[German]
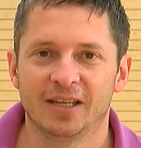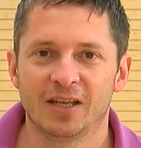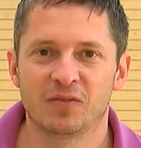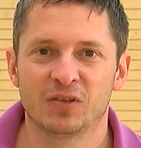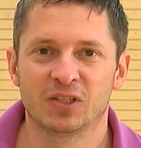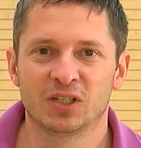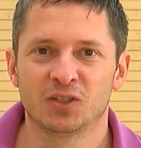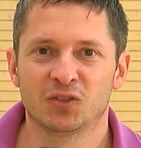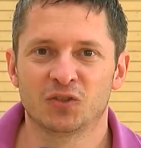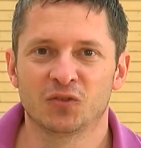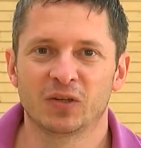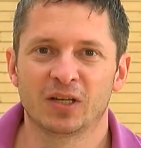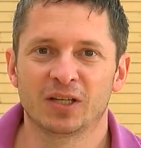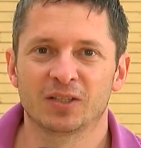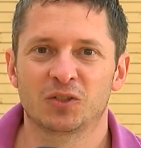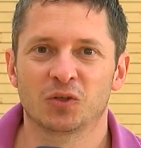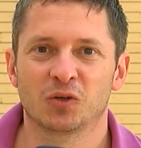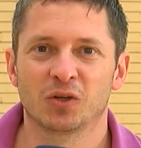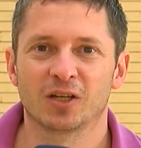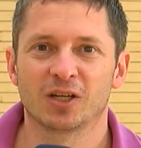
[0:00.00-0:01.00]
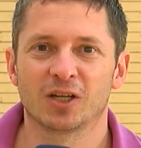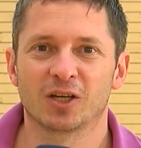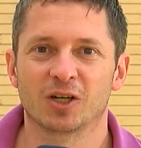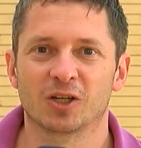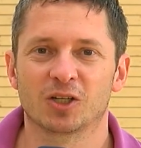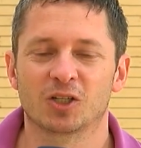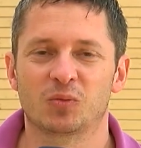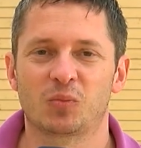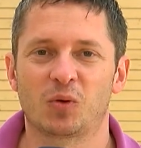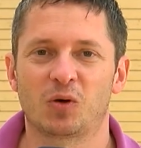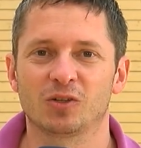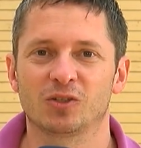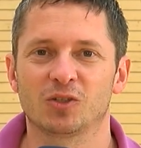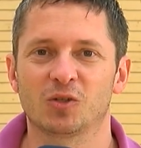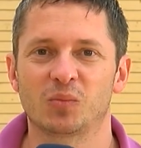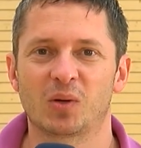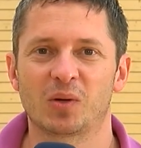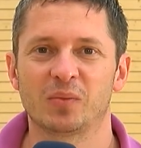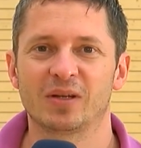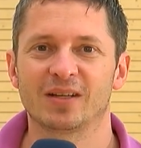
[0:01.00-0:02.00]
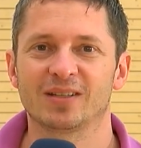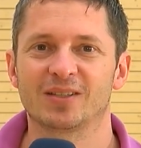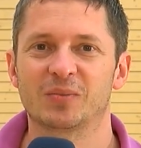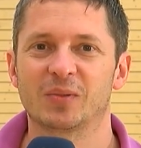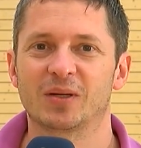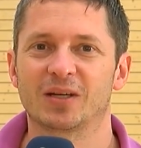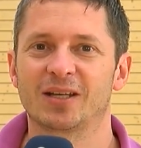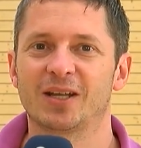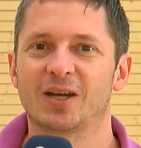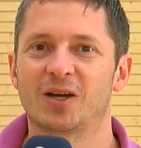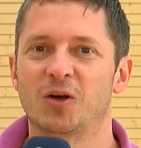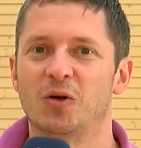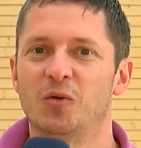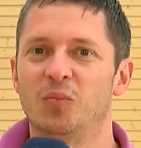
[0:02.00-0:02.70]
Ja, wir sind wieder zurück in der Sportshow bei mir jetzt Marina